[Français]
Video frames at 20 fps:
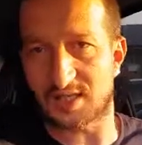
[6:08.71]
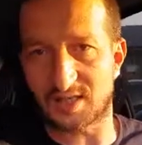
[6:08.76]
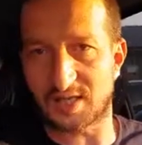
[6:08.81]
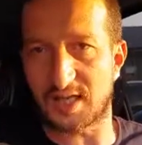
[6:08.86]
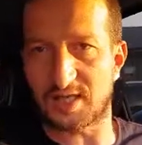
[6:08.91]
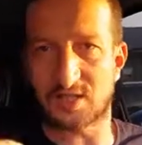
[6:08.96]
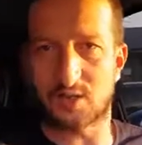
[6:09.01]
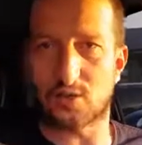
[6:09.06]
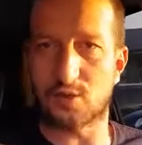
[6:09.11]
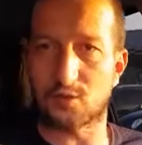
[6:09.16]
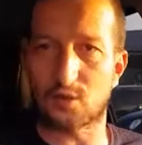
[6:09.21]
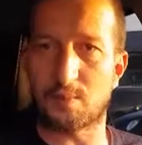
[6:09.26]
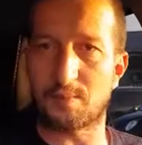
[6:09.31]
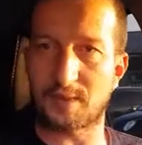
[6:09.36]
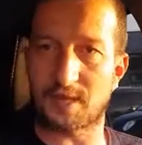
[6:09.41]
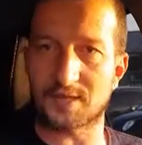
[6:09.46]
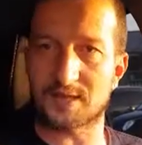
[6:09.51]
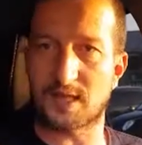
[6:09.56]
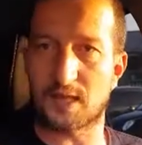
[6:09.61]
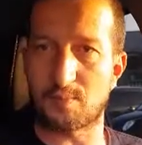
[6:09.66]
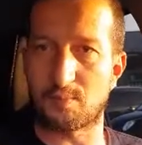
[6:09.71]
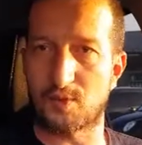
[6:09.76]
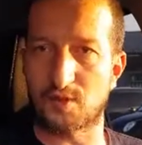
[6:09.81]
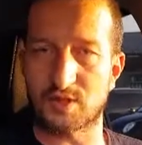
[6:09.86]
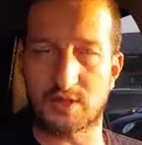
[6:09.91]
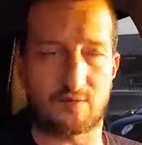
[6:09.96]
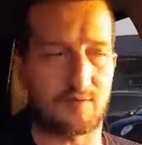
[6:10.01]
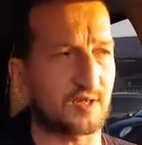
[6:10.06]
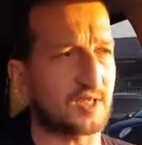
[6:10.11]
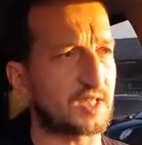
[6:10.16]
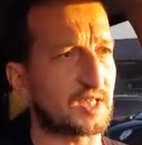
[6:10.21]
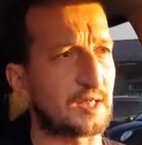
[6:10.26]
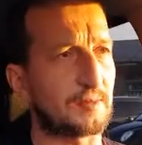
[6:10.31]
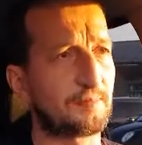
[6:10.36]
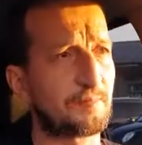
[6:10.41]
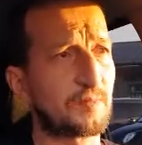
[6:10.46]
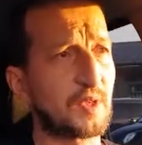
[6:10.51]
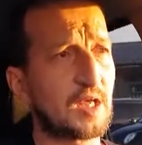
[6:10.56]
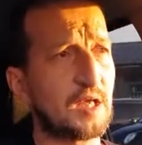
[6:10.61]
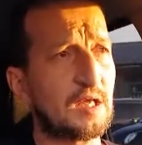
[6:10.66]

essaye d'emmerder le monde avec ça.